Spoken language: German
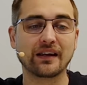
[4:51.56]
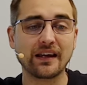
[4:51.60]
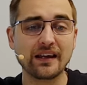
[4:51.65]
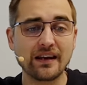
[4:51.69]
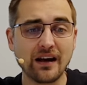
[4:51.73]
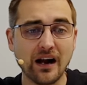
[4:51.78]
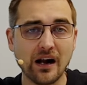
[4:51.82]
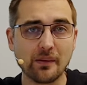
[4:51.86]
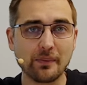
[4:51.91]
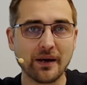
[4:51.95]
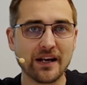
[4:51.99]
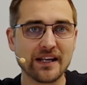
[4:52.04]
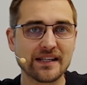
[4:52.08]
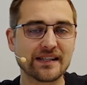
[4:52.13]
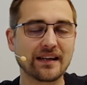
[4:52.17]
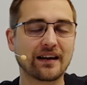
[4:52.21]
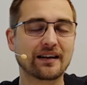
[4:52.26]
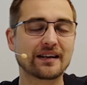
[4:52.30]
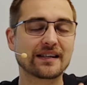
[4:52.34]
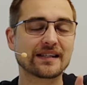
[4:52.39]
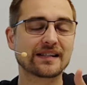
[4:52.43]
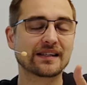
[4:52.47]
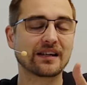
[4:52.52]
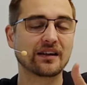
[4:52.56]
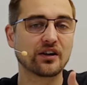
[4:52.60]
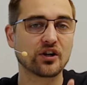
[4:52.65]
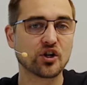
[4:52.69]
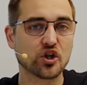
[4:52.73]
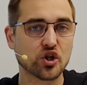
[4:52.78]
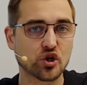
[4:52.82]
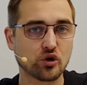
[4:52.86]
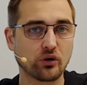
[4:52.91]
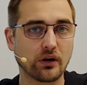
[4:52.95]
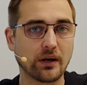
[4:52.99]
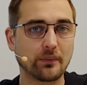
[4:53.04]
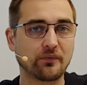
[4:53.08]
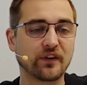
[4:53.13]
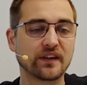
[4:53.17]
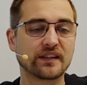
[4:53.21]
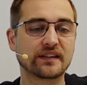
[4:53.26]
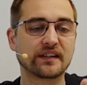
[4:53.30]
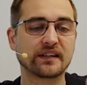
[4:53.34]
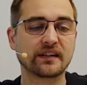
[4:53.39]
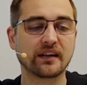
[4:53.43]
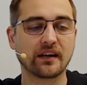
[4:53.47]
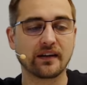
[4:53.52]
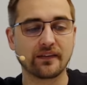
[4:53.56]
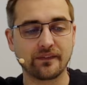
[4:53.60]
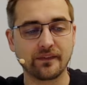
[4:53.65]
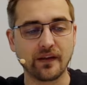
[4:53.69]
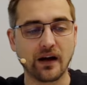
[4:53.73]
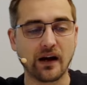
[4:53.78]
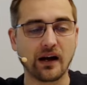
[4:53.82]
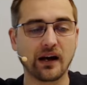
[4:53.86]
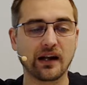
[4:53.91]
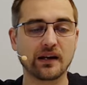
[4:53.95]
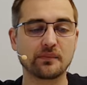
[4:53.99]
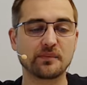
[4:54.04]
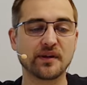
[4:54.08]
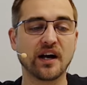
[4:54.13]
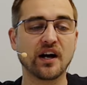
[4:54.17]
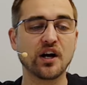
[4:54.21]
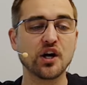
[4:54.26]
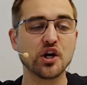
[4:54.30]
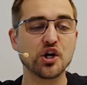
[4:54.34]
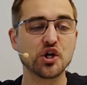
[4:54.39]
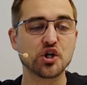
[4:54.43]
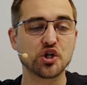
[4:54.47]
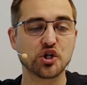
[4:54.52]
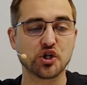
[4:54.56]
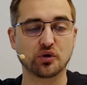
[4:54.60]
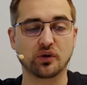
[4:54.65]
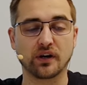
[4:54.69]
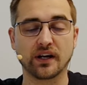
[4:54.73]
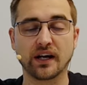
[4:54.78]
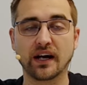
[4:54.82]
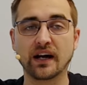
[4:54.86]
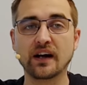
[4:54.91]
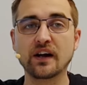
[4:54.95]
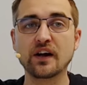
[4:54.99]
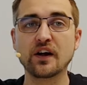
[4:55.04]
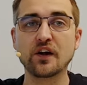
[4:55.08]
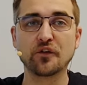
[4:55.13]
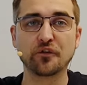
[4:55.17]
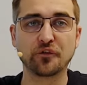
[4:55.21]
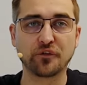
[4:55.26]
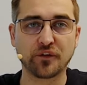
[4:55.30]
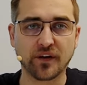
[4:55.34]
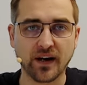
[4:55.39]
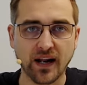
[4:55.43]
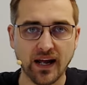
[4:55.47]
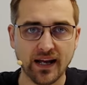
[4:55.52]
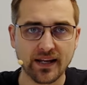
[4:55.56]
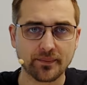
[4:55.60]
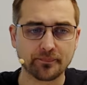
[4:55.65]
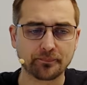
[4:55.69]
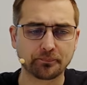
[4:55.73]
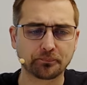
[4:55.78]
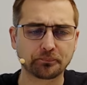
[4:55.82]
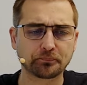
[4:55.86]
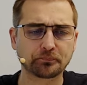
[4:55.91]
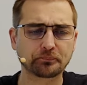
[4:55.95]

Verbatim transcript: Innerhalb eines Jahres steuerpflichtig, nach einem Jahr steuerfrei.